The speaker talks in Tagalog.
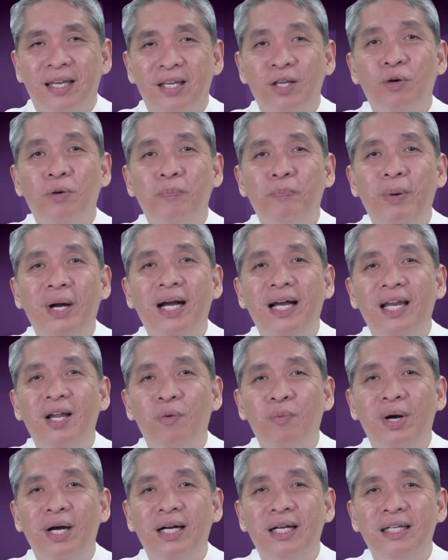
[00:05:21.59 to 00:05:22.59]
Yung
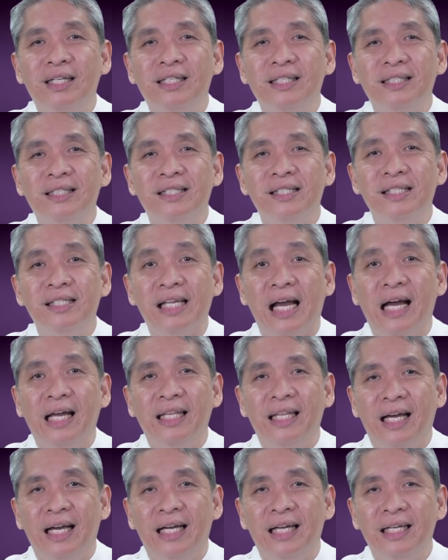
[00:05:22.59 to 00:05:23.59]
pangalawang
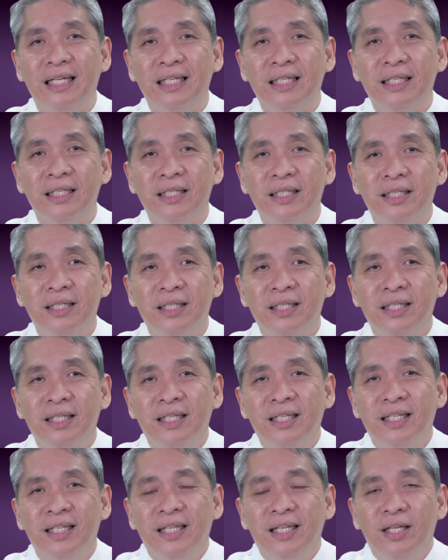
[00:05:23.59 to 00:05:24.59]
sana,
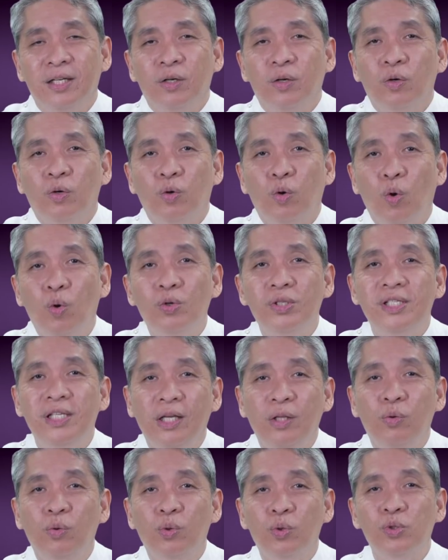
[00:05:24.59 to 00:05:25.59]
kung
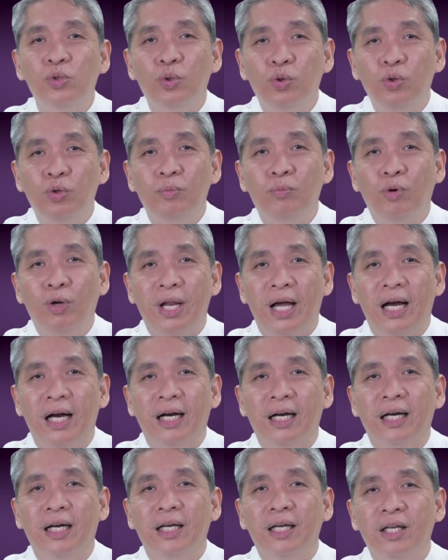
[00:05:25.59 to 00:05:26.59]
sinusunod mo
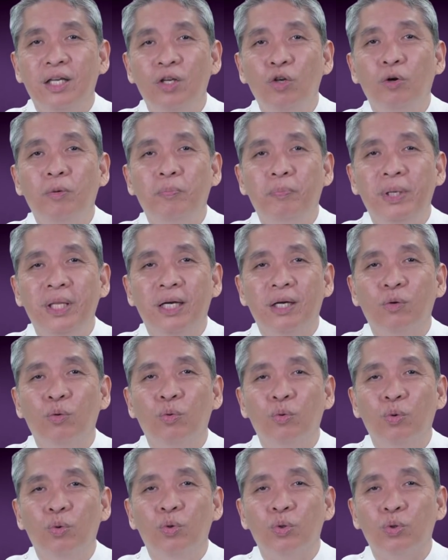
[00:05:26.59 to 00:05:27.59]
lang yung
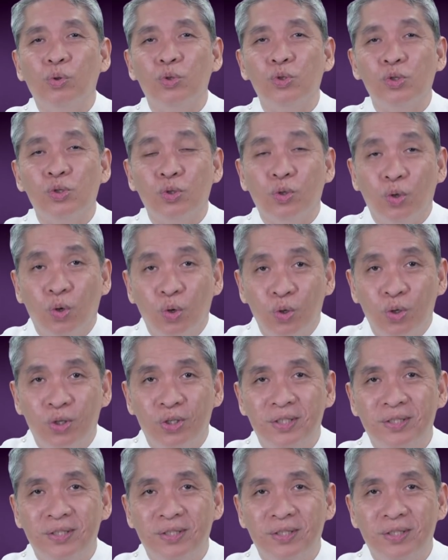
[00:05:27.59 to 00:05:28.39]
pinag-uutos ko.